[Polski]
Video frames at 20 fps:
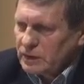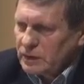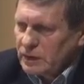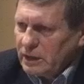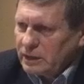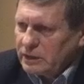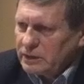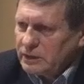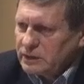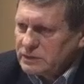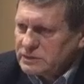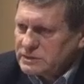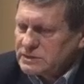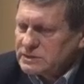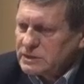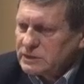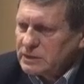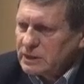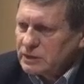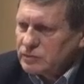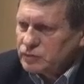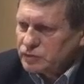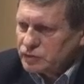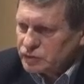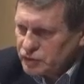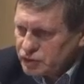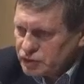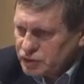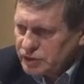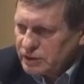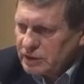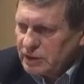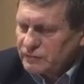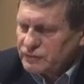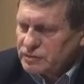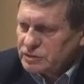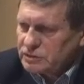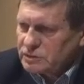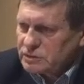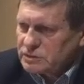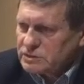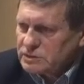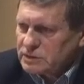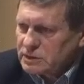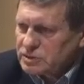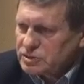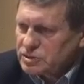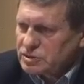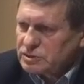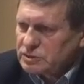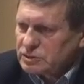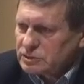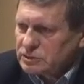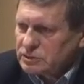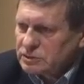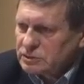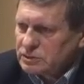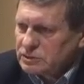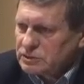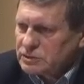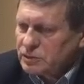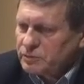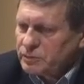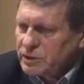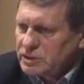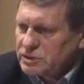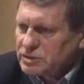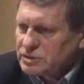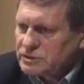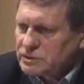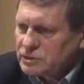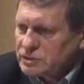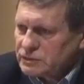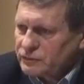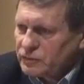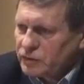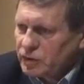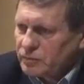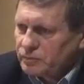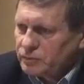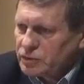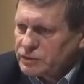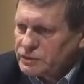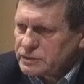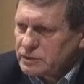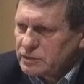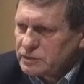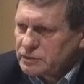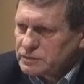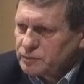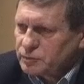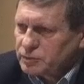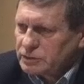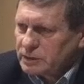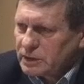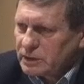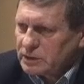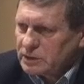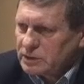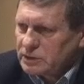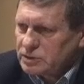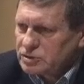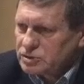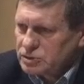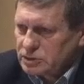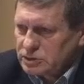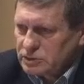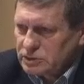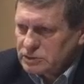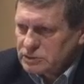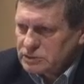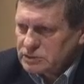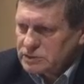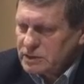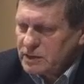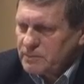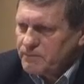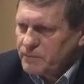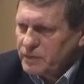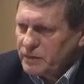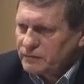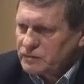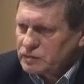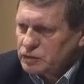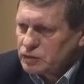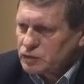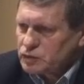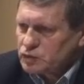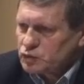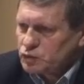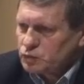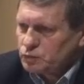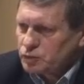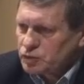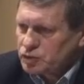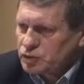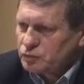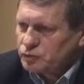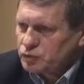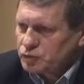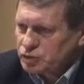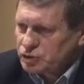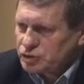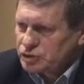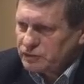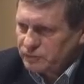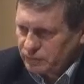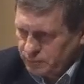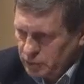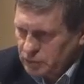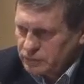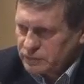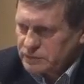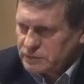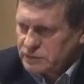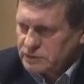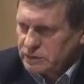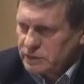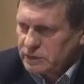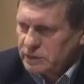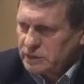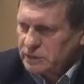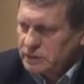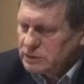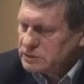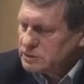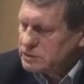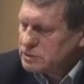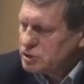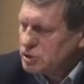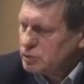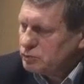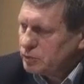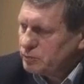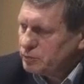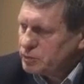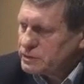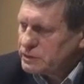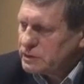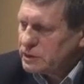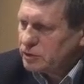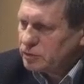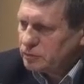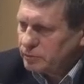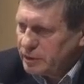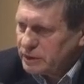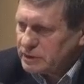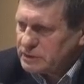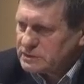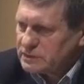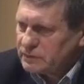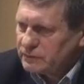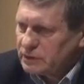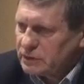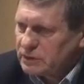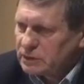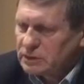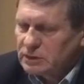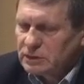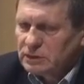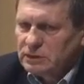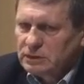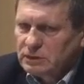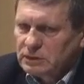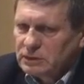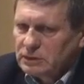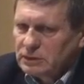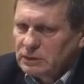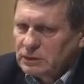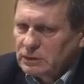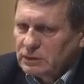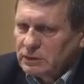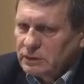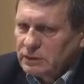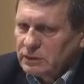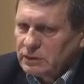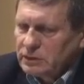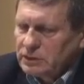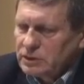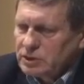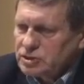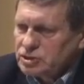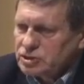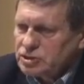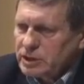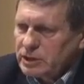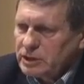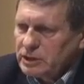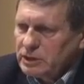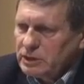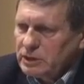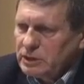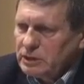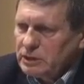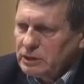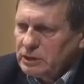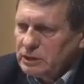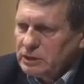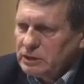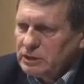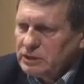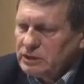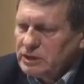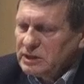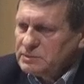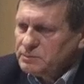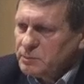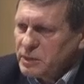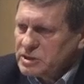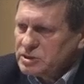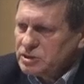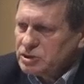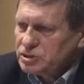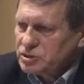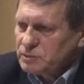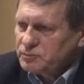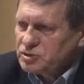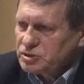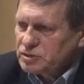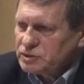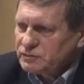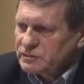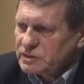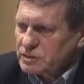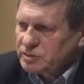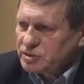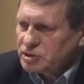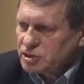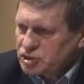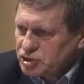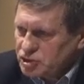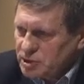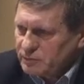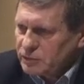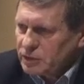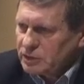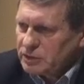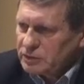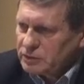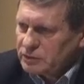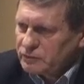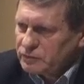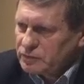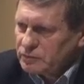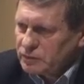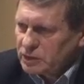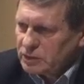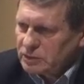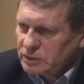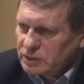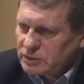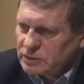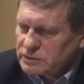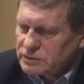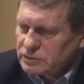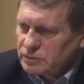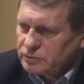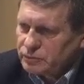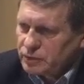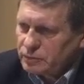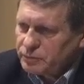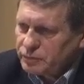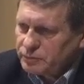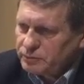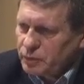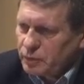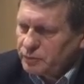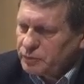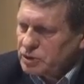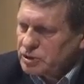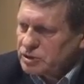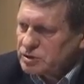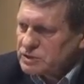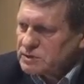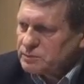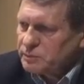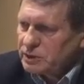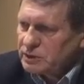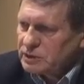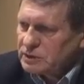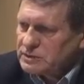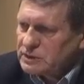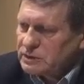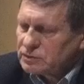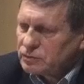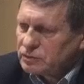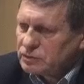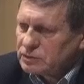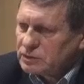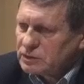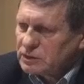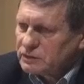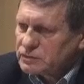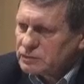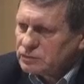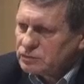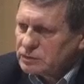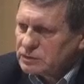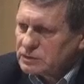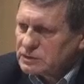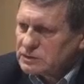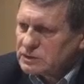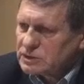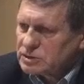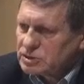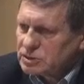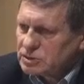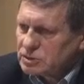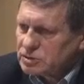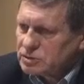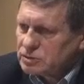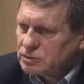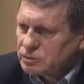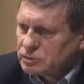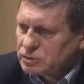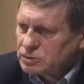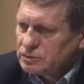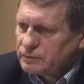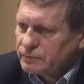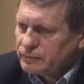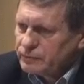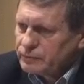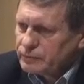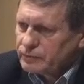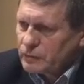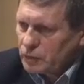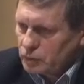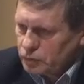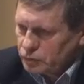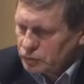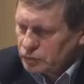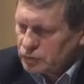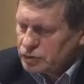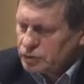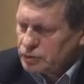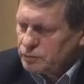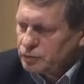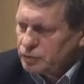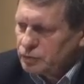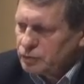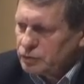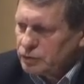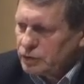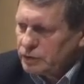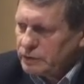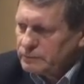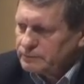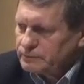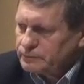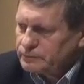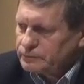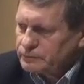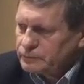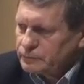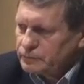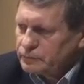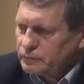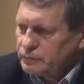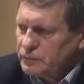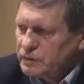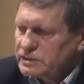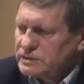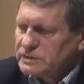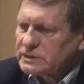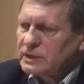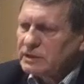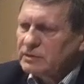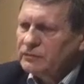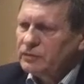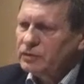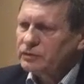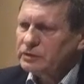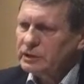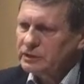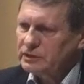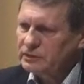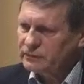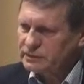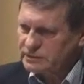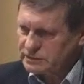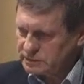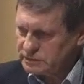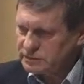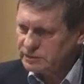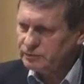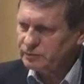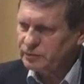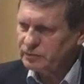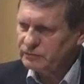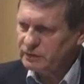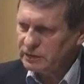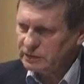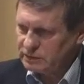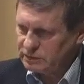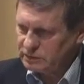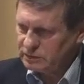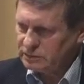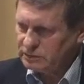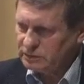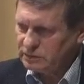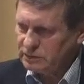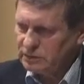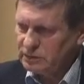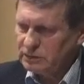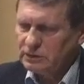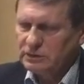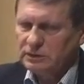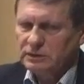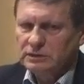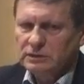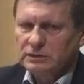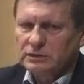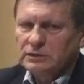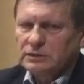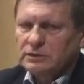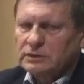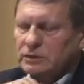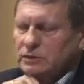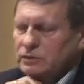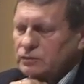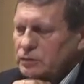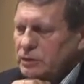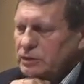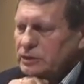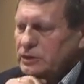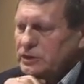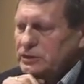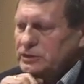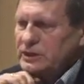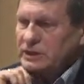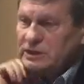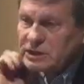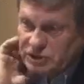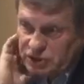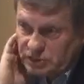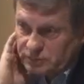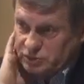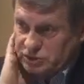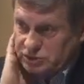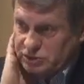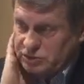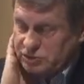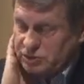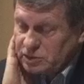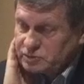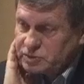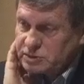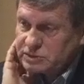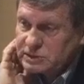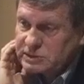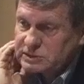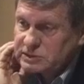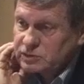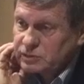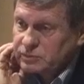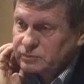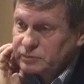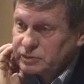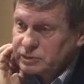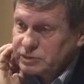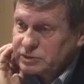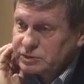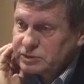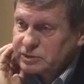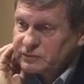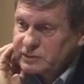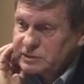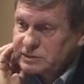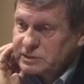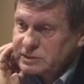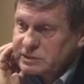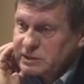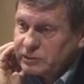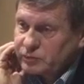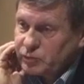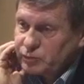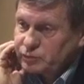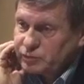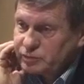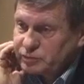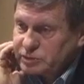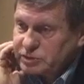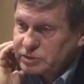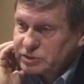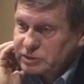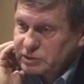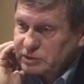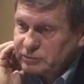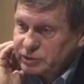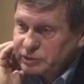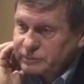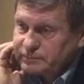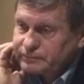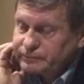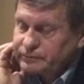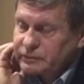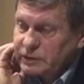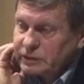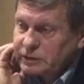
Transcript: Jaki jest scenariusz rozstrzegawczy, to znaczy co będzie z rozwojem polskiej gospodarki, czyli z tempem wzrostu poziomu życia w Polsce i z siłą polskiego państwa, jeżeli nie będzie się przeciwdziałać trzem negatywnym tendencjom. Po, po pierwsze spadek zatrudnienia wskutek starzenia się ludzi, ludności. Po drugie niska kwota inwestycji prywatnych, których nie da się przecież dobrze zastąpić inwestycjami publicznymi.